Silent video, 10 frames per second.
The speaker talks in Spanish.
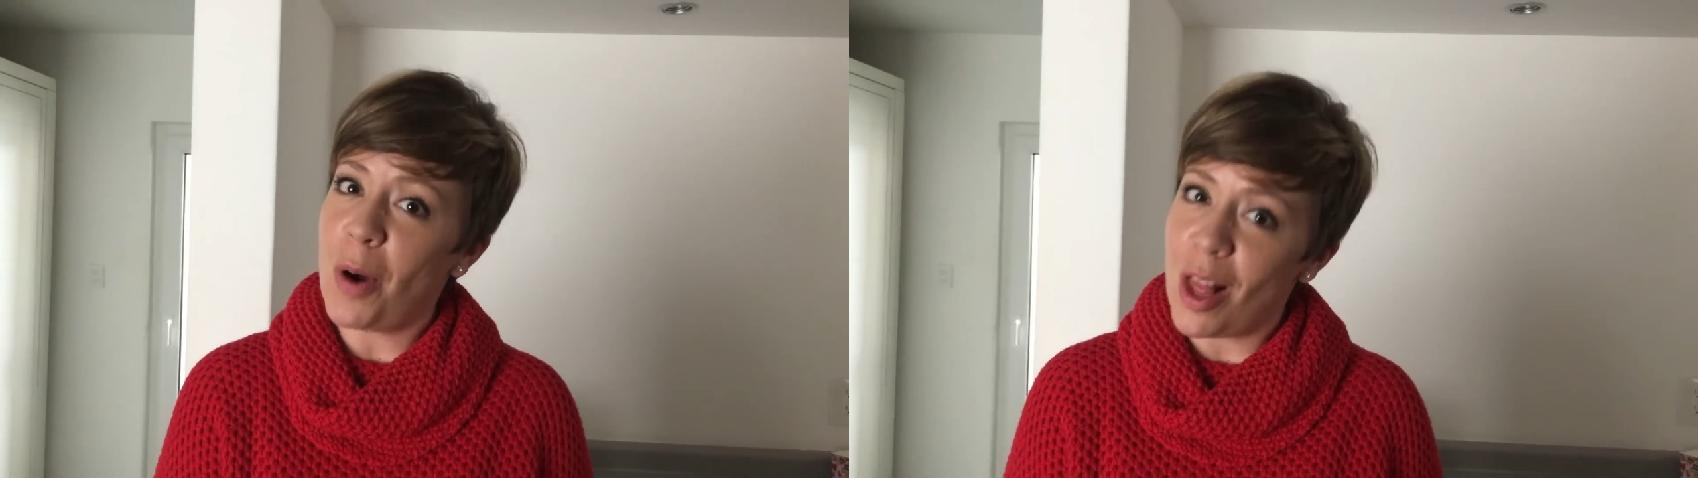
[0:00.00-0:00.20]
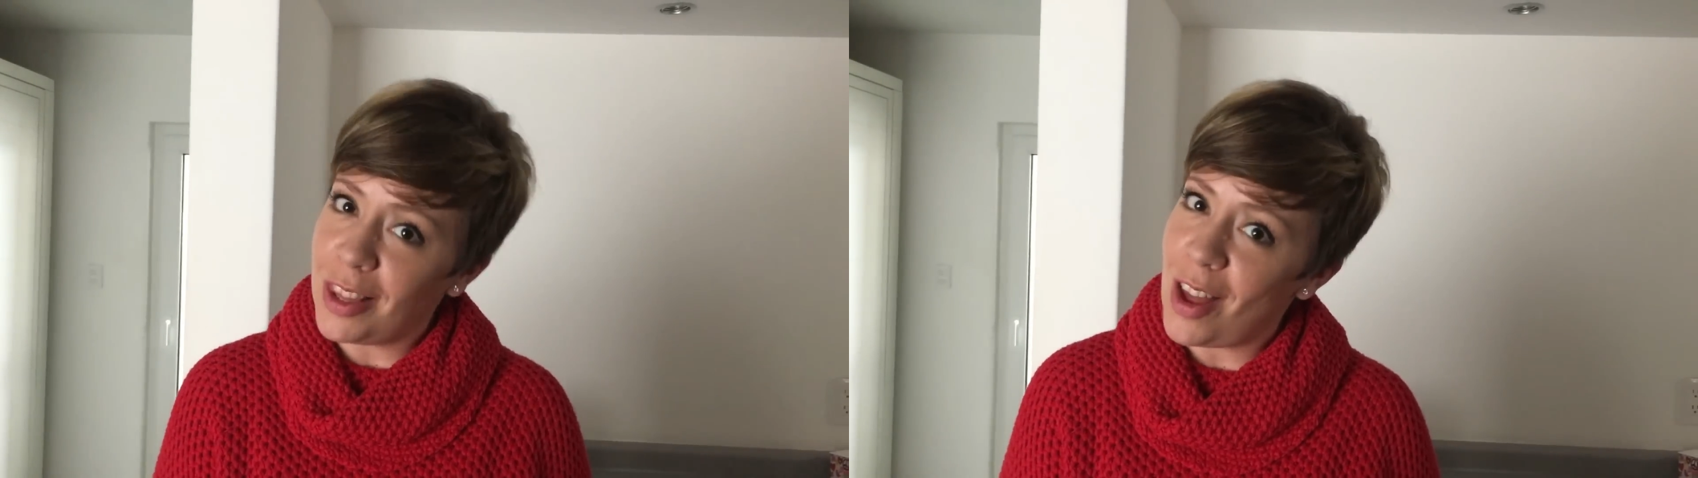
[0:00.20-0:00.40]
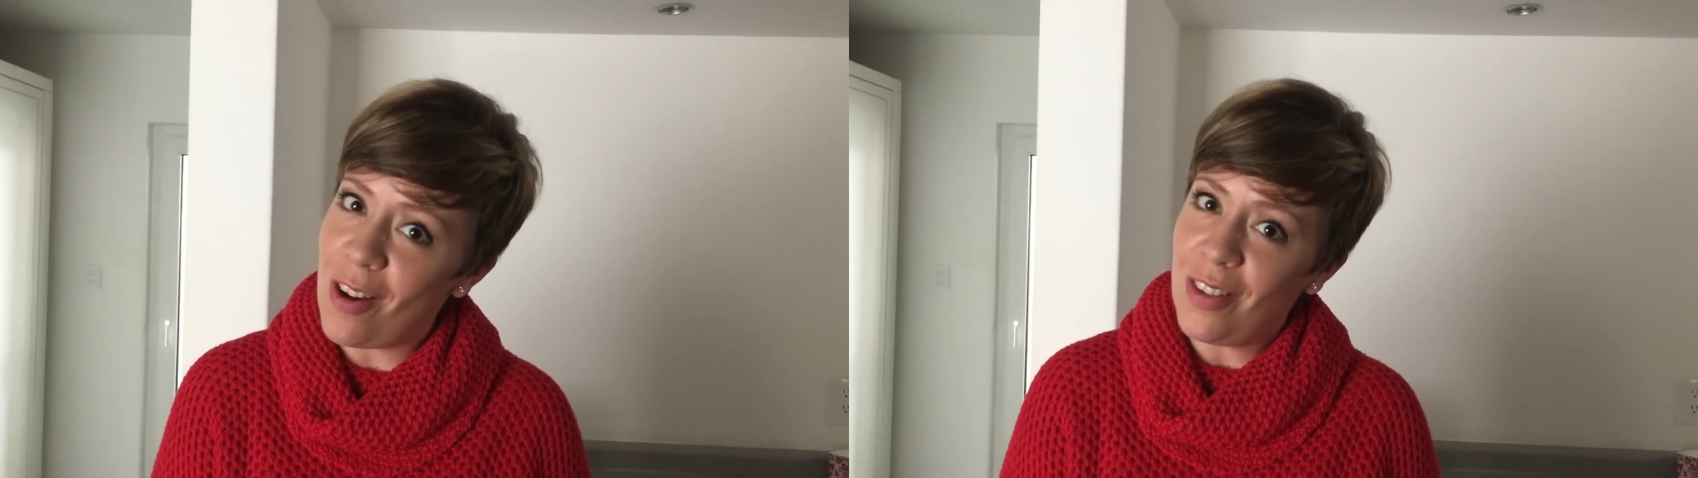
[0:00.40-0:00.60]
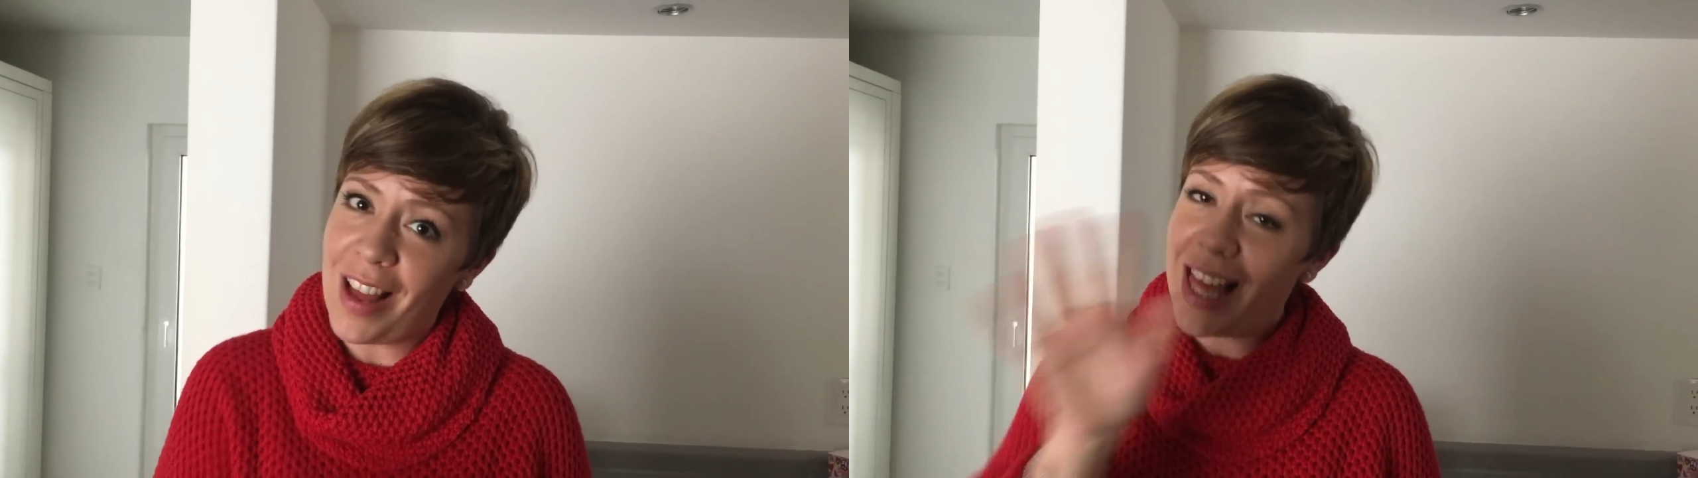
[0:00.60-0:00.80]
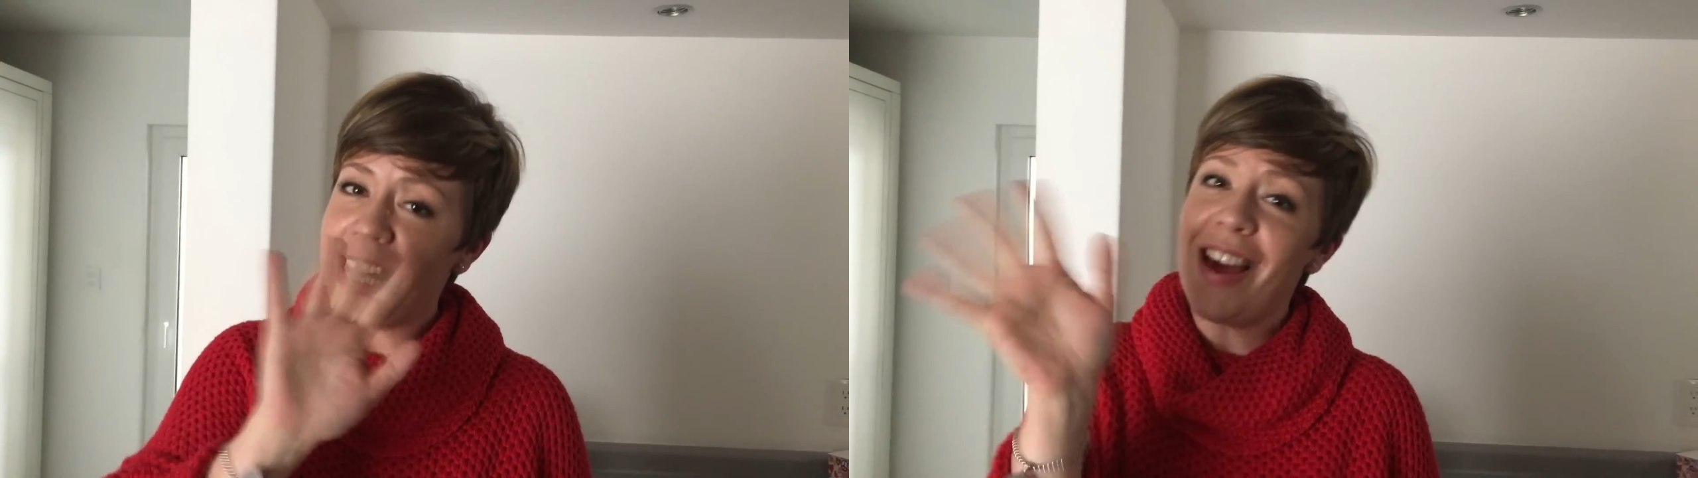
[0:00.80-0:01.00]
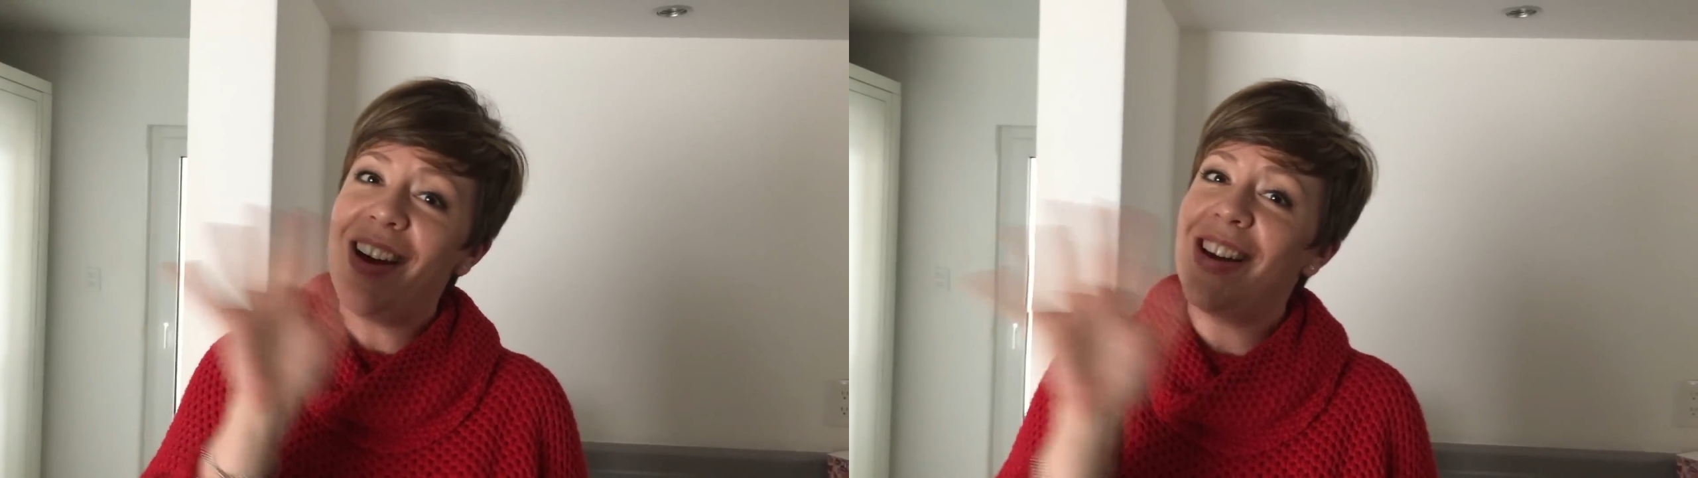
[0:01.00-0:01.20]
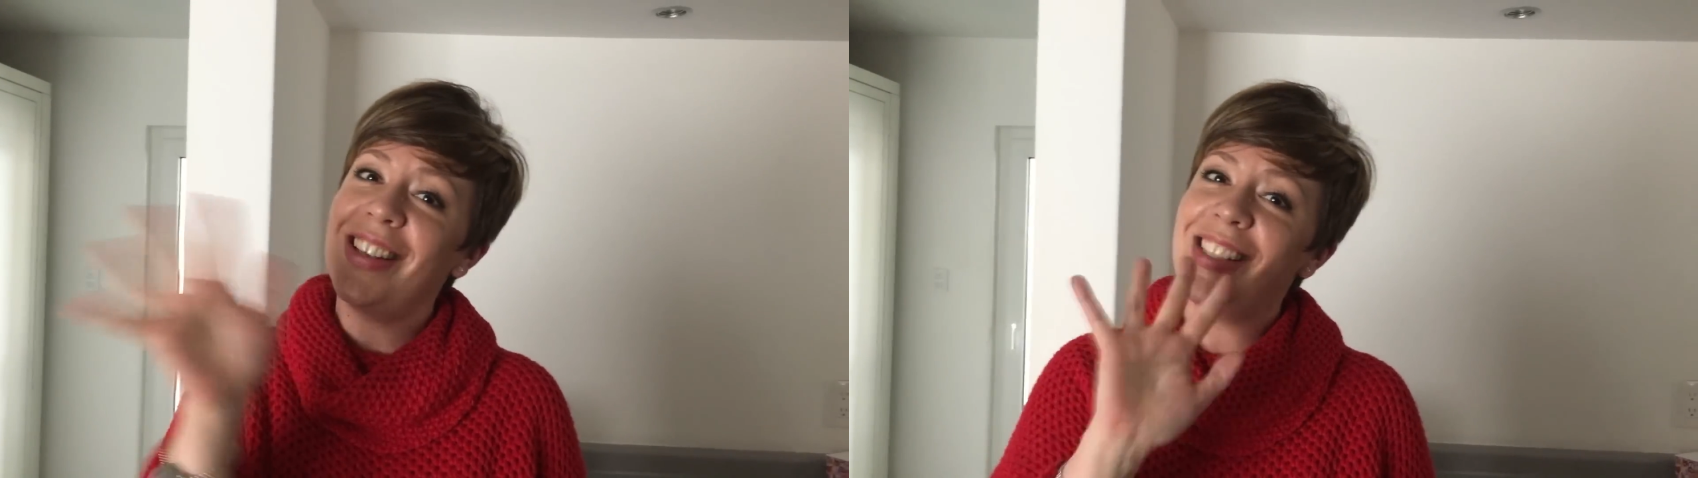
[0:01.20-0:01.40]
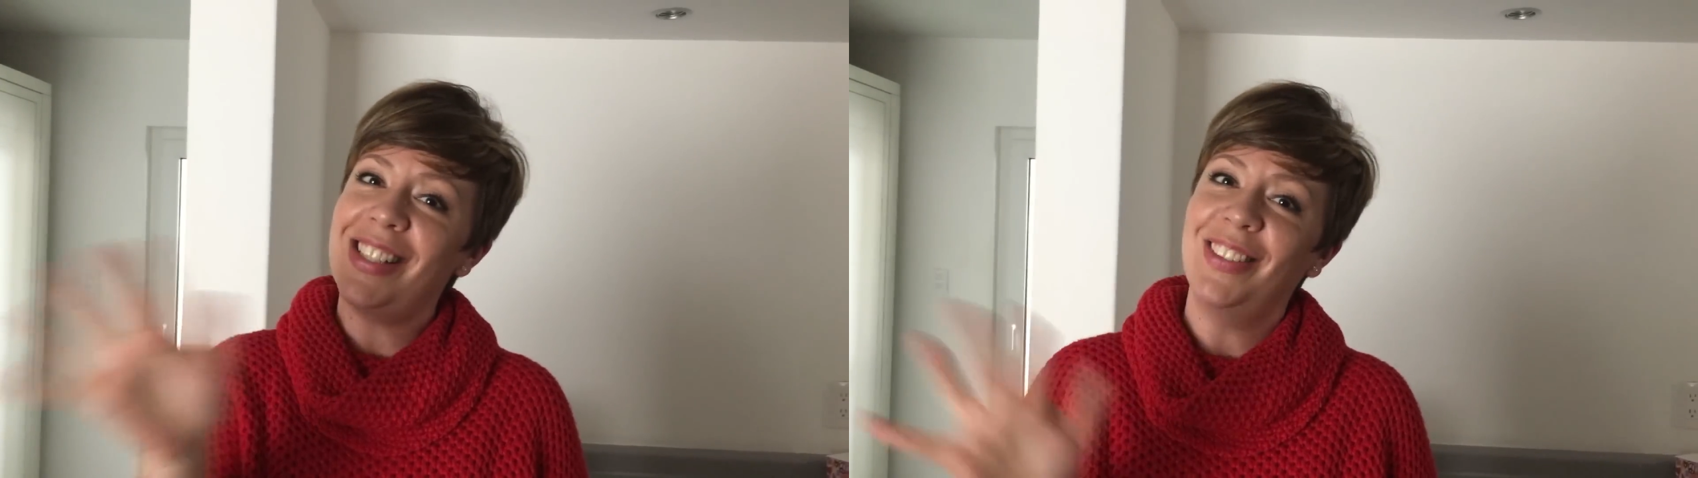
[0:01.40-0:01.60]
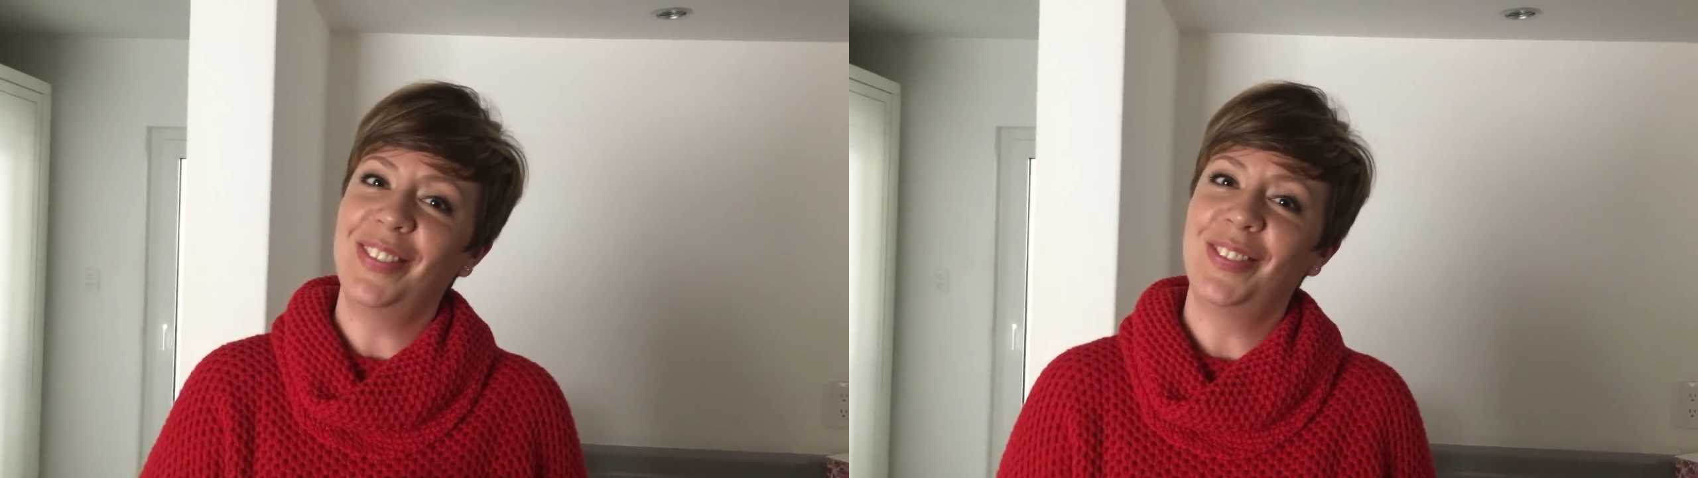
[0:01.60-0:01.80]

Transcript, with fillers: pronto. Adiós.